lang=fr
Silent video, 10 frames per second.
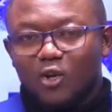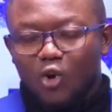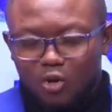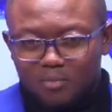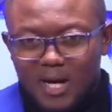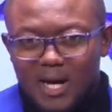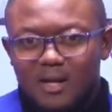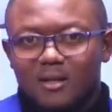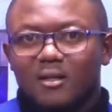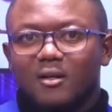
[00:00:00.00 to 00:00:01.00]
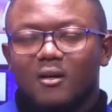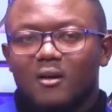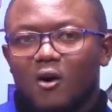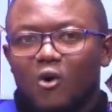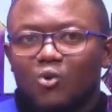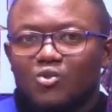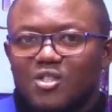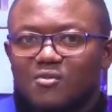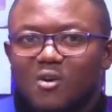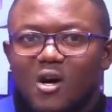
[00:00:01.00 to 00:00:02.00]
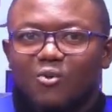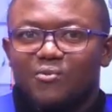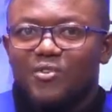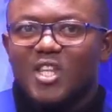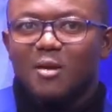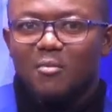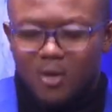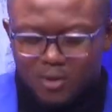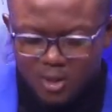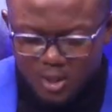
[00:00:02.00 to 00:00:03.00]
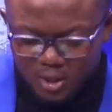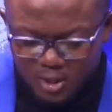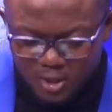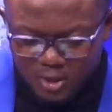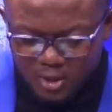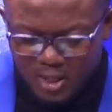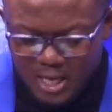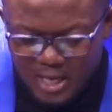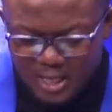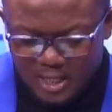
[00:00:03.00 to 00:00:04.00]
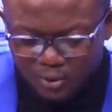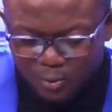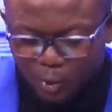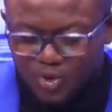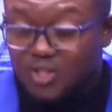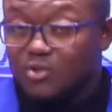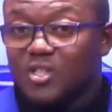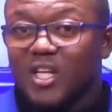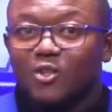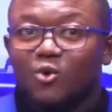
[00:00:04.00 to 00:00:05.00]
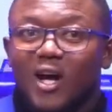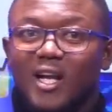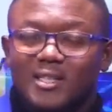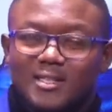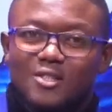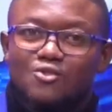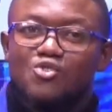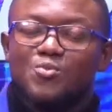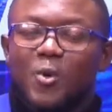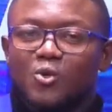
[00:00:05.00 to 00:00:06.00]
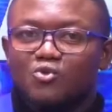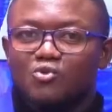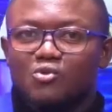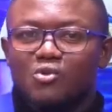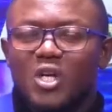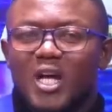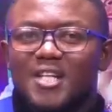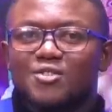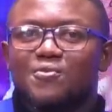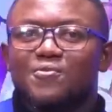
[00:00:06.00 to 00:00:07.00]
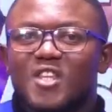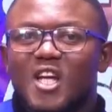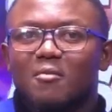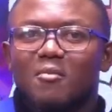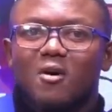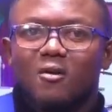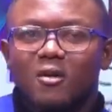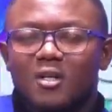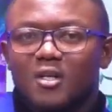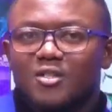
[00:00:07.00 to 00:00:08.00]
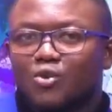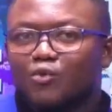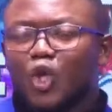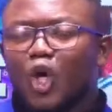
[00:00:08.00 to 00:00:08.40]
Drogba euh, en Côte d'Ivoire, où finalement euh, le processus électoral a été suspendu. Est-ce que finalement, si on veut